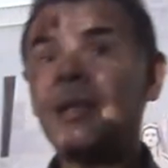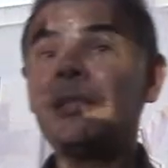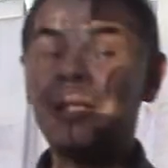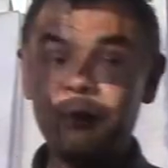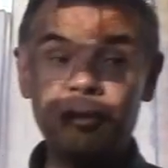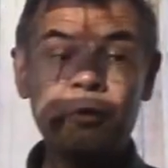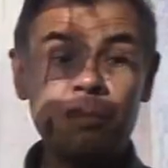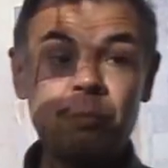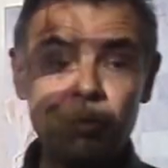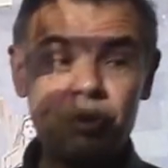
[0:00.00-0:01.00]

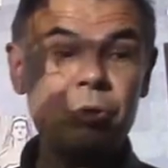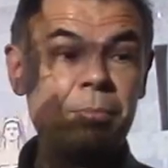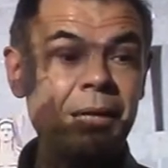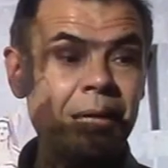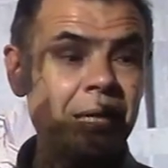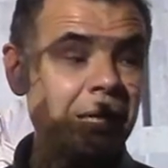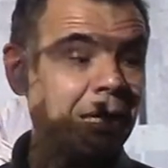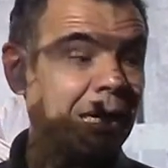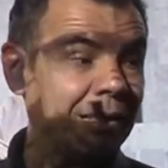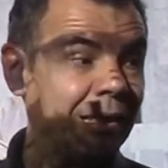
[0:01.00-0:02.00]
tenemos mucho
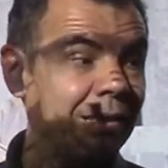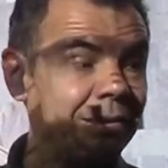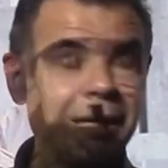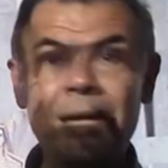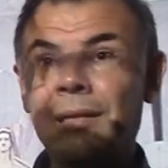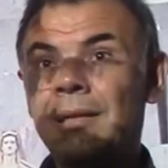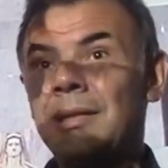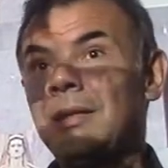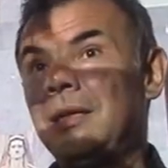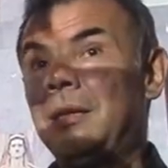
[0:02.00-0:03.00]
para
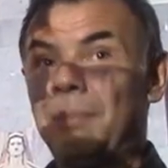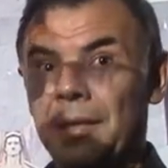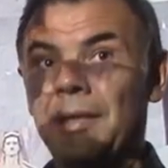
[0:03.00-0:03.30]
analizar y para